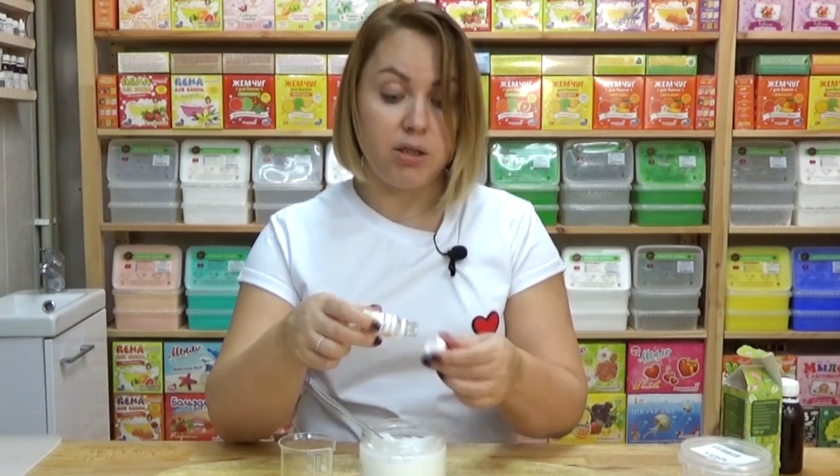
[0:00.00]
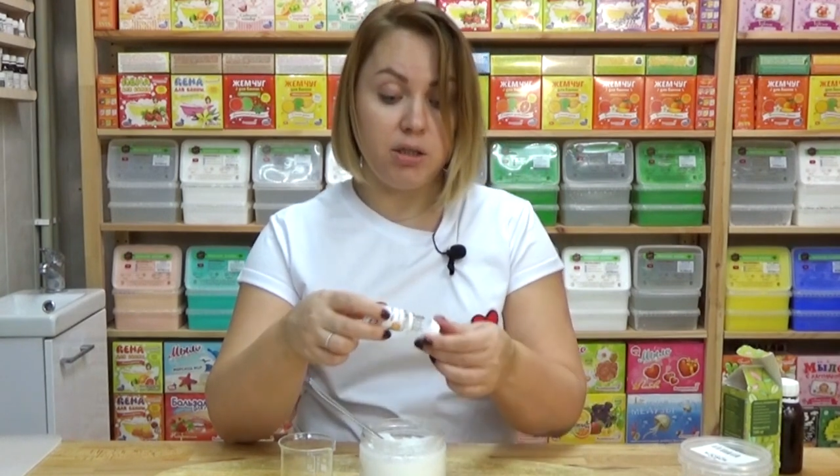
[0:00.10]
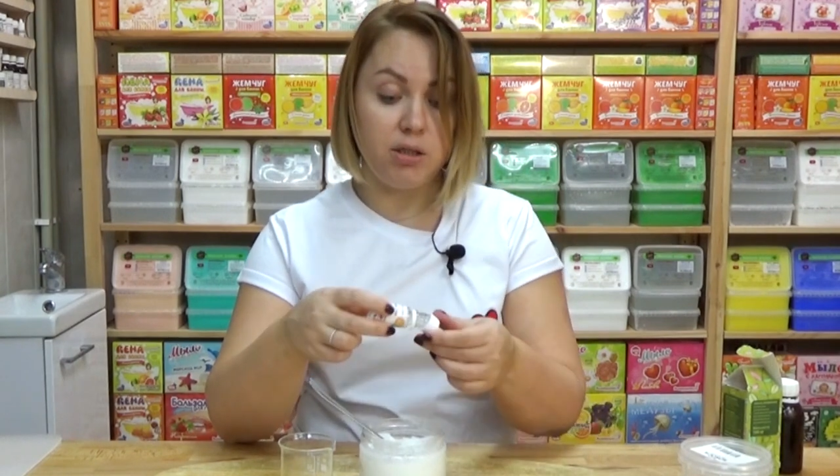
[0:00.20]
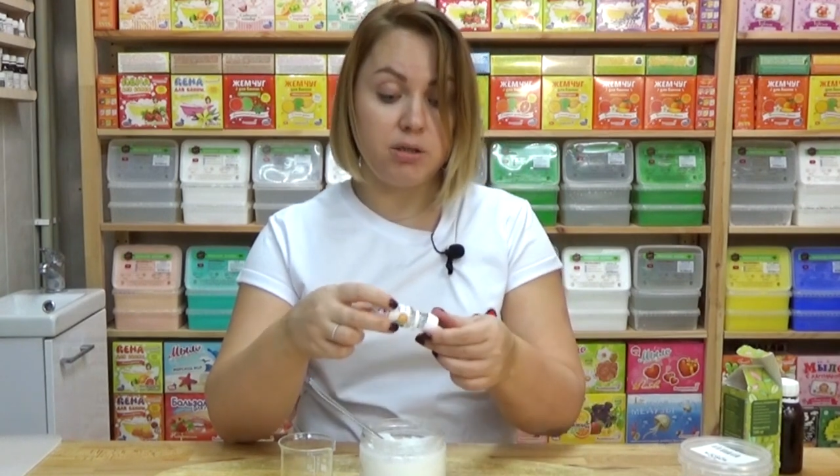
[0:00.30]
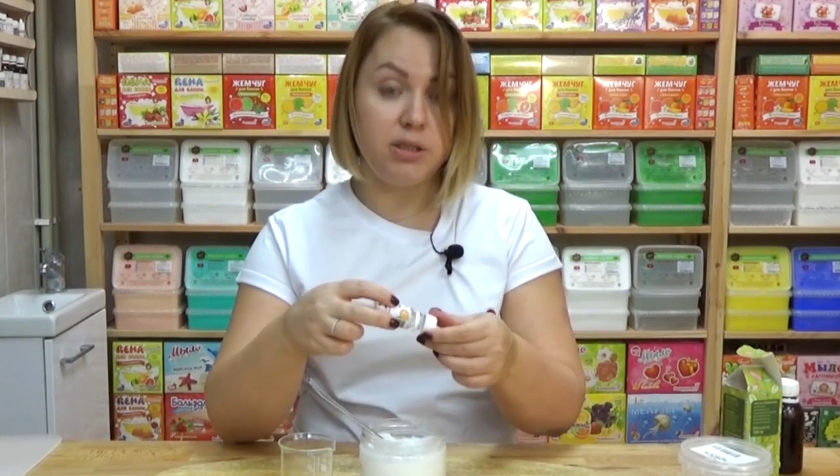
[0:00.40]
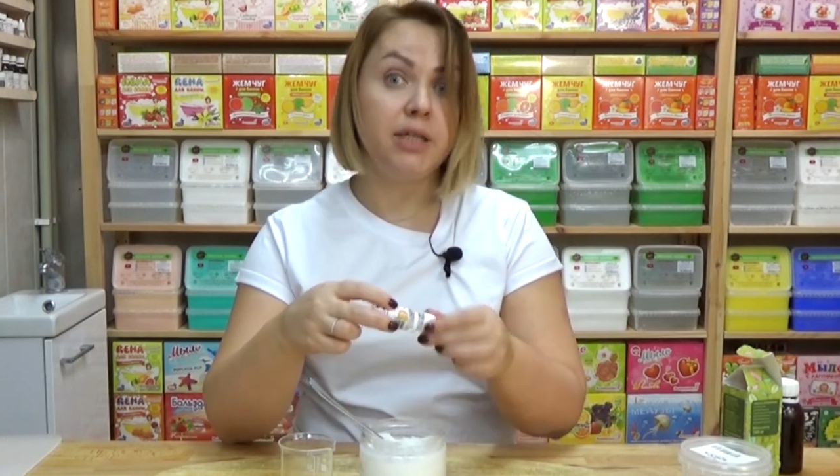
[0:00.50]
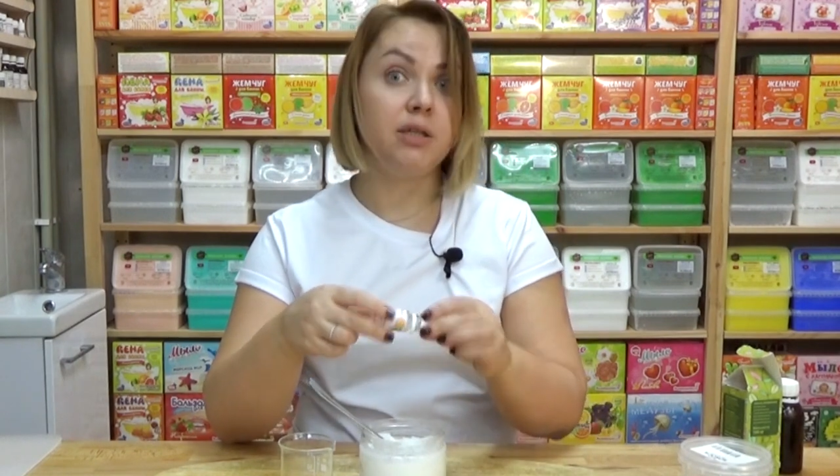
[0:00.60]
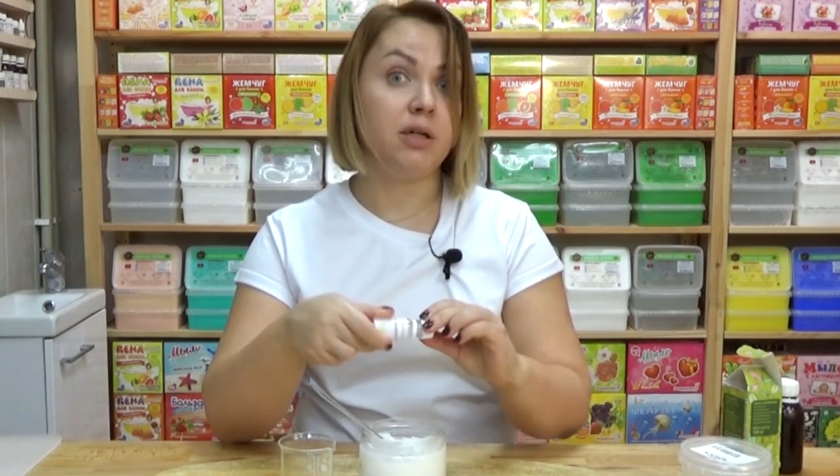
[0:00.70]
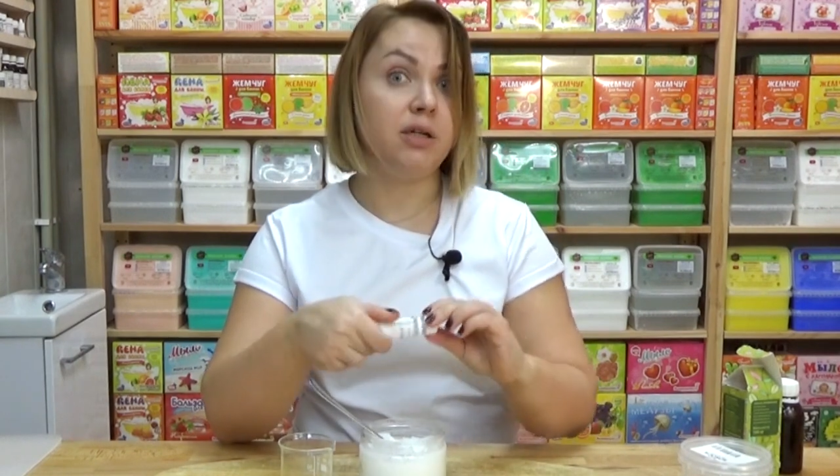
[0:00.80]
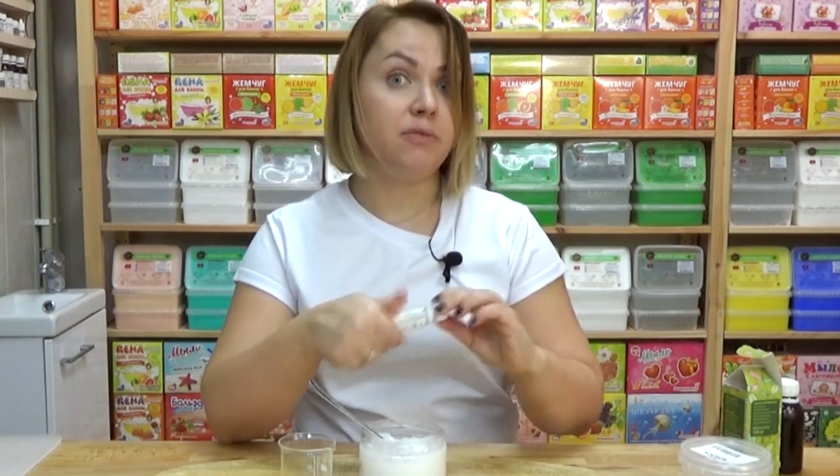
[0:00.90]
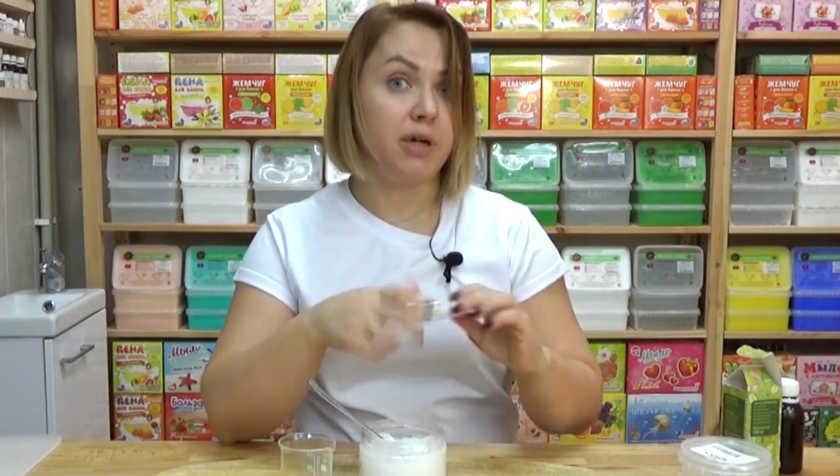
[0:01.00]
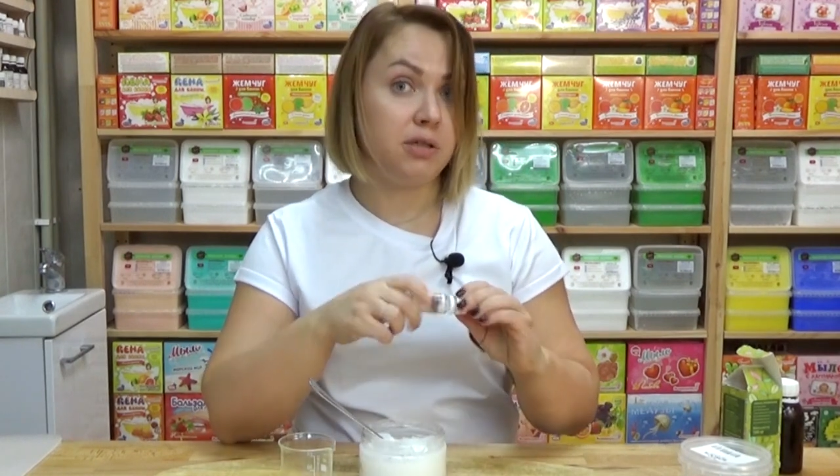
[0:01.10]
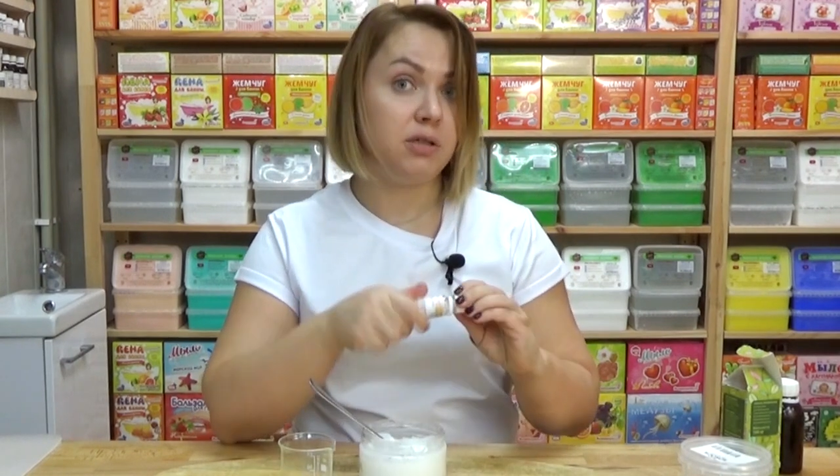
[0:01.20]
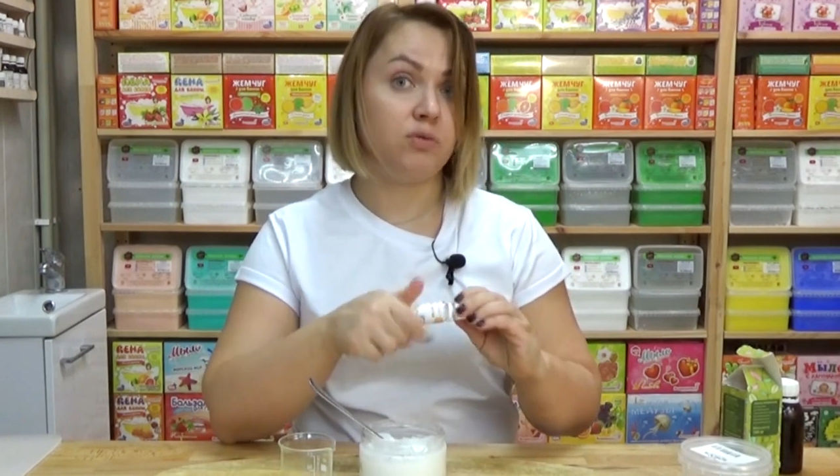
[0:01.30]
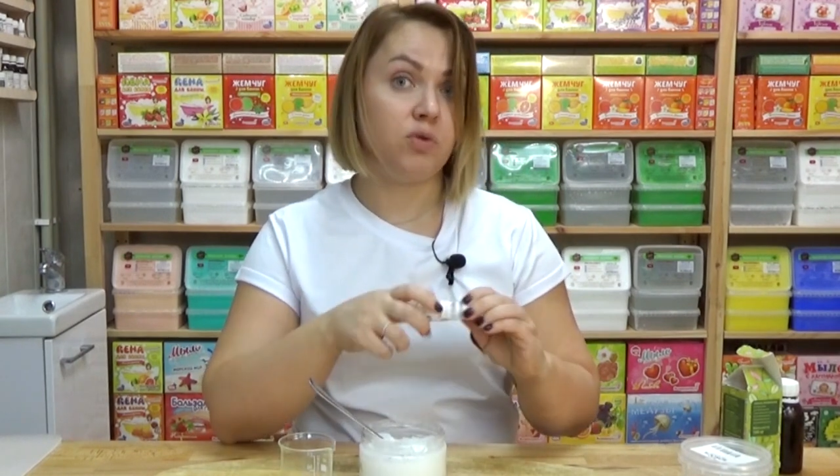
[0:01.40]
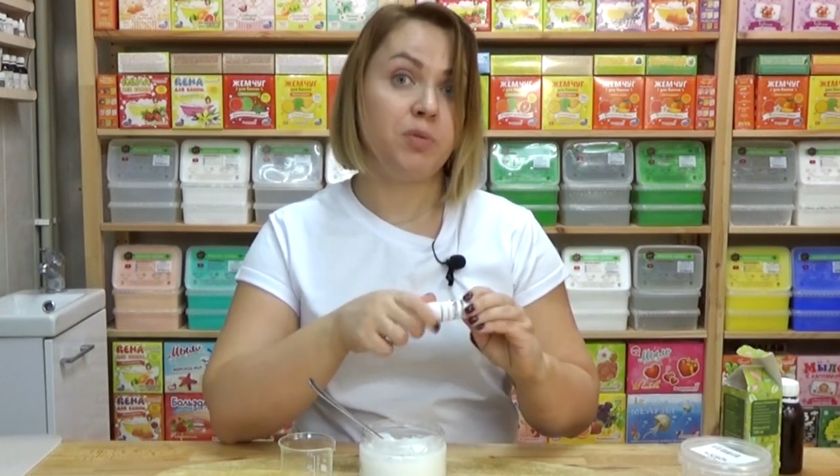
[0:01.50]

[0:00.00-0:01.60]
и не нагревайте его